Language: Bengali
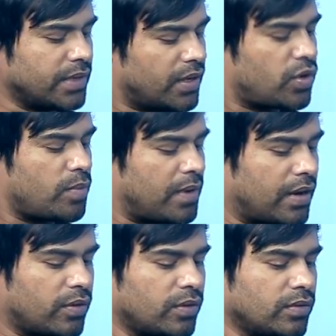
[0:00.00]
এরকম
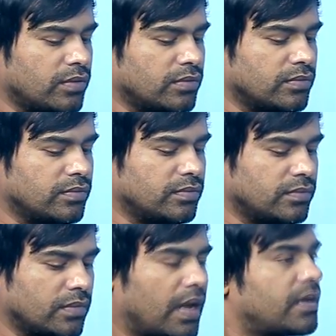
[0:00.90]
আরও
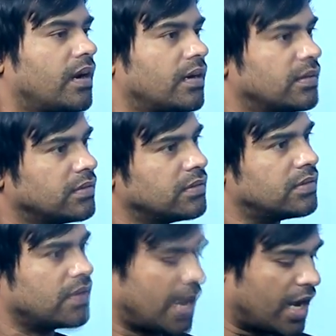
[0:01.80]
লাকি আখন্দ
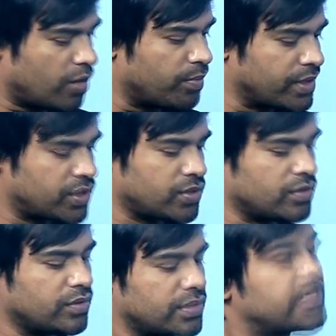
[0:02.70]
আয়ুব বাচ্চু
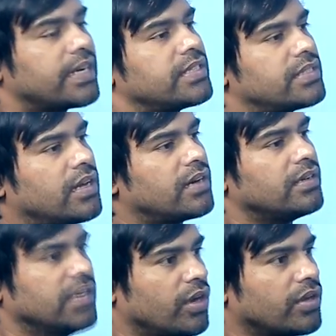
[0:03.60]
শেখ ইস্তেক
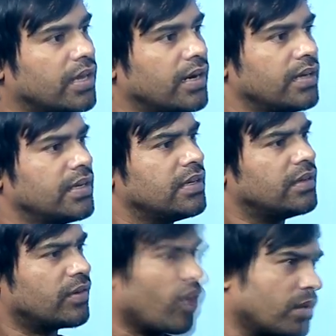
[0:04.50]
নীলদা
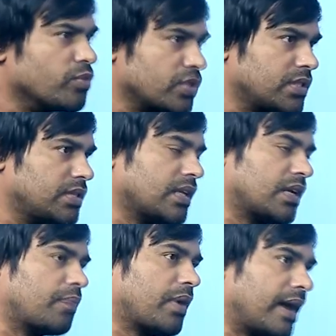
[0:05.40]
নয়ন মুন্সি
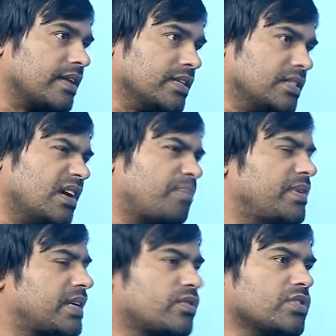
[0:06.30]
যাদেরকে আমরা হারিয়েছি
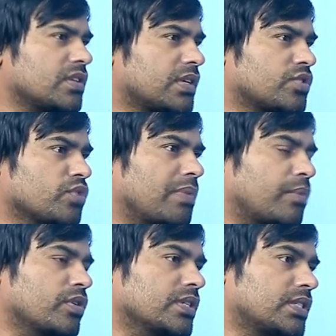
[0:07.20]
আপনি একটু যদি কিছু
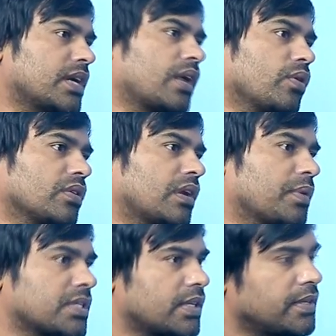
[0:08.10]
মেমোরিজ শেয়ার করতেন
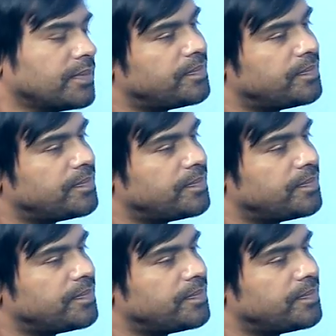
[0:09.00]
আমাদের সাথে